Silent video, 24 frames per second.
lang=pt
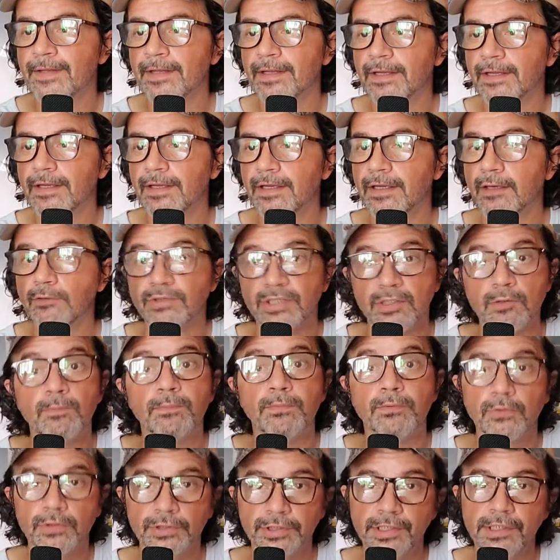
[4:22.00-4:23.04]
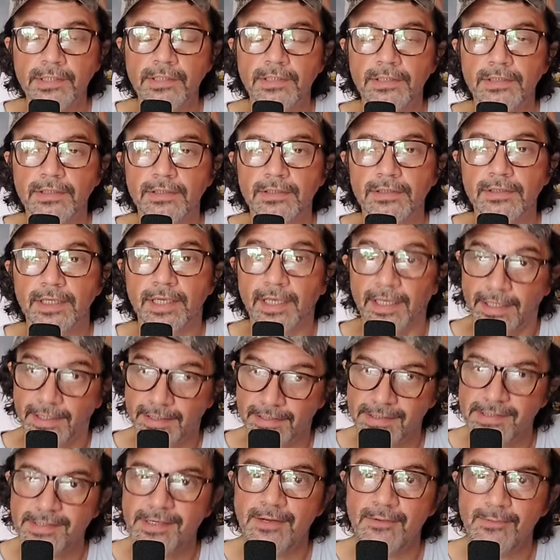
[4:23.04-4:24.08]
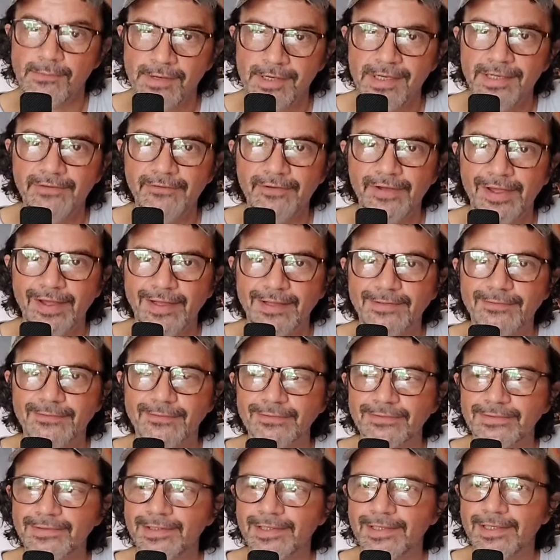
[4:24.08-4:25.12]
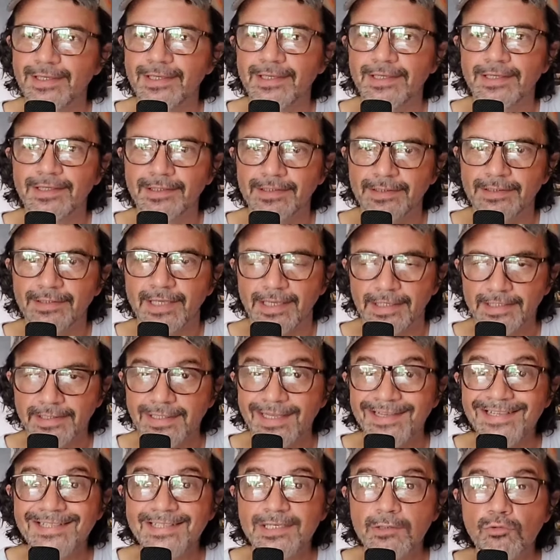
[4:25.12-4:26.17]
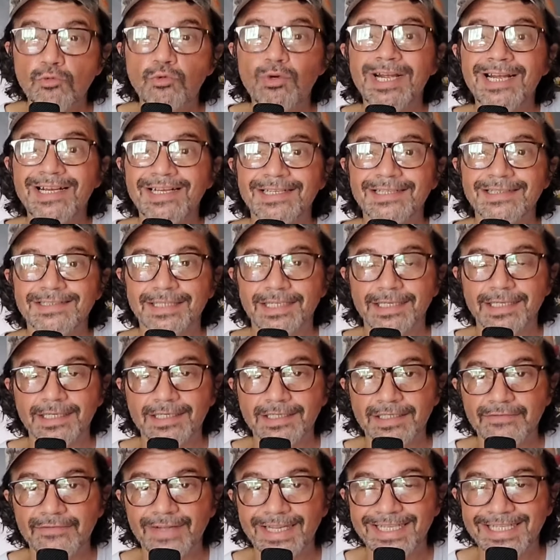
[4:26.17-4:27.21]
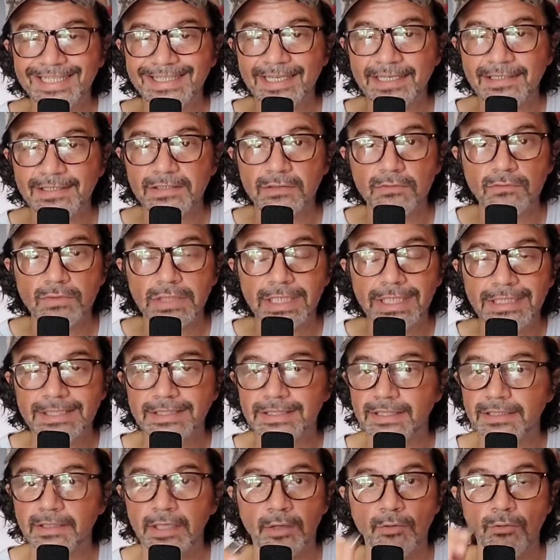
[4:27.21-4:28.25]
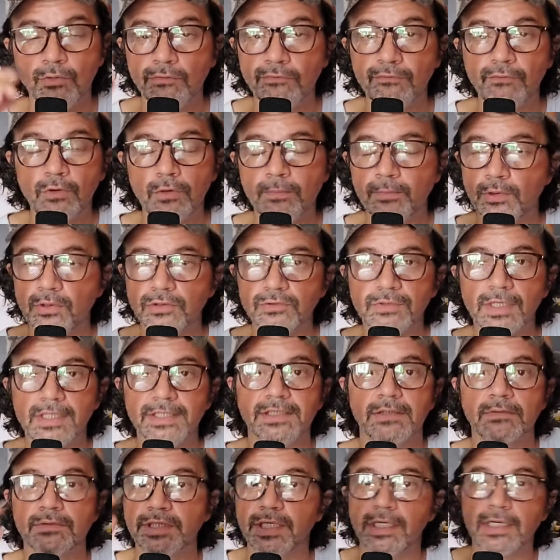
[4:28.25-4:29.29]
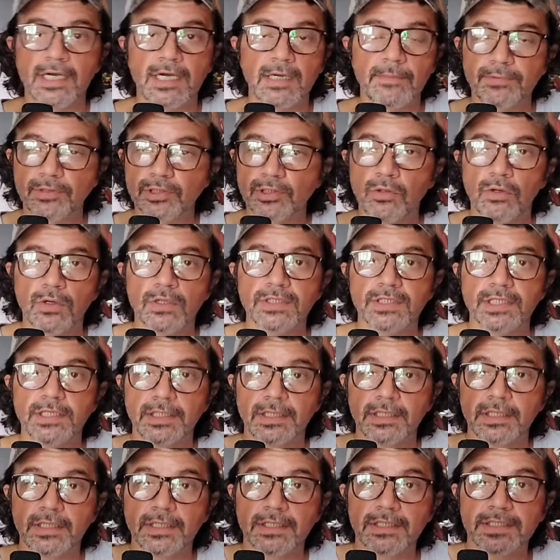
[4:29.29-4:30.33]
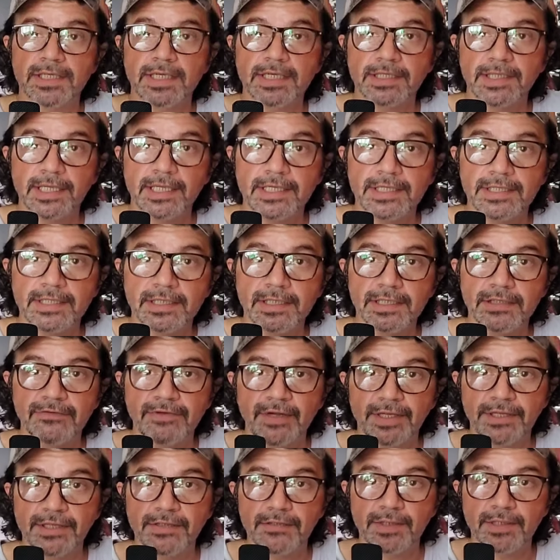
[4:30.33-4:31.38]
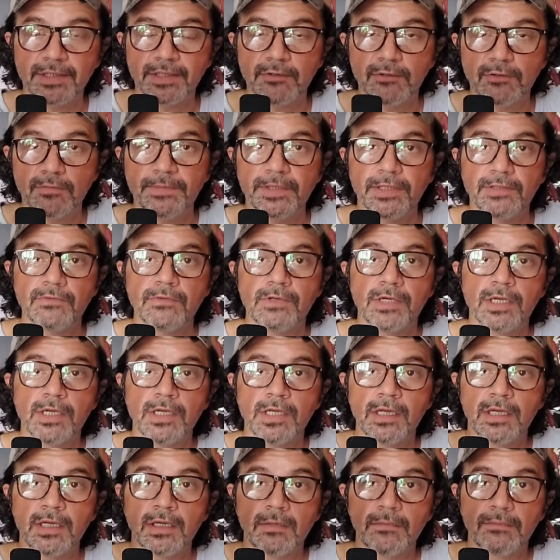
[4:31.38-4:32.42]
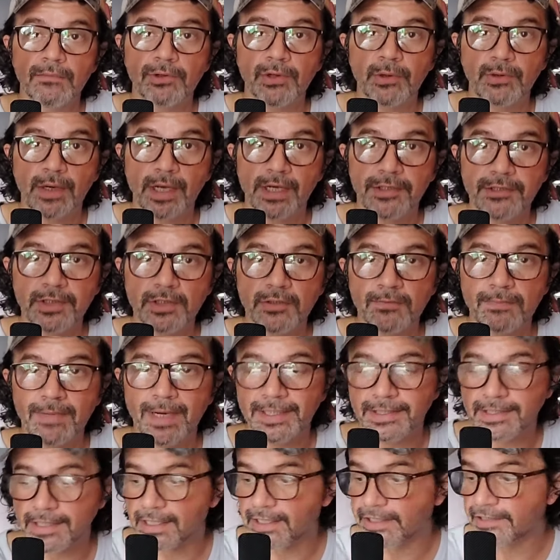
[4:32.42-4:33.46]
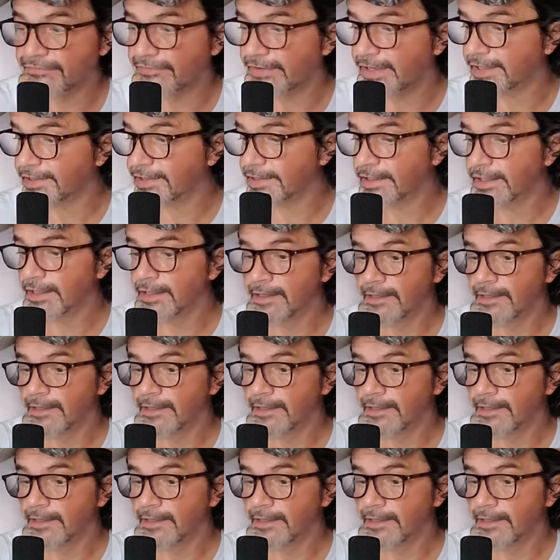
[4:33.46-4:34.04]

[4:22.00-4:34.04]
É, eu digo, puxa, esse é um canivete, viu? Esse dá segurança, aquele canivete que dá segurança. Eu não vou para uma situação de campo, de roça, sem ter esse canivetinho aqui comigo, porque eu acho ele um baita canivete.